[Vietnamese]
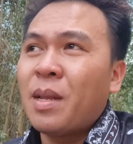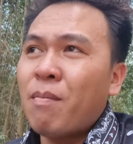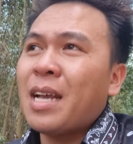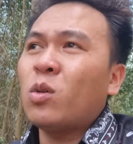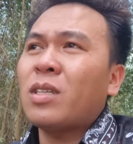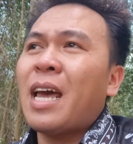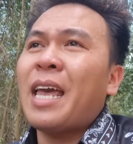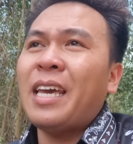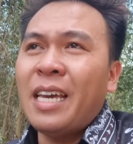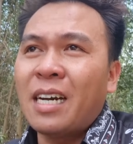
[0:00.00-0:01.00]
mà chúng ta
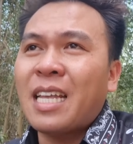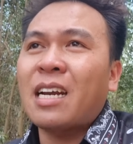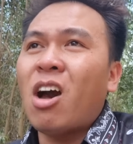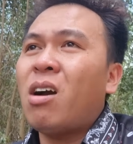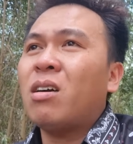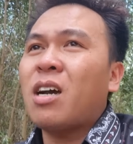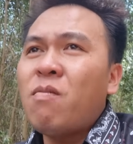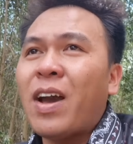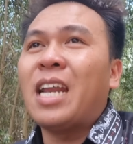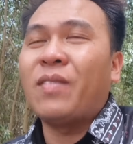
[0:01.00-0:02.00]
lại nghi ngờ rằng đó
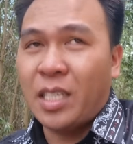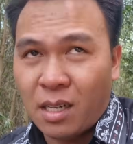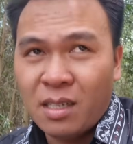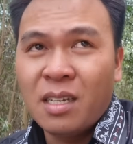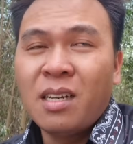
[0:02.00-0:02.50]
không phải là vật chứng,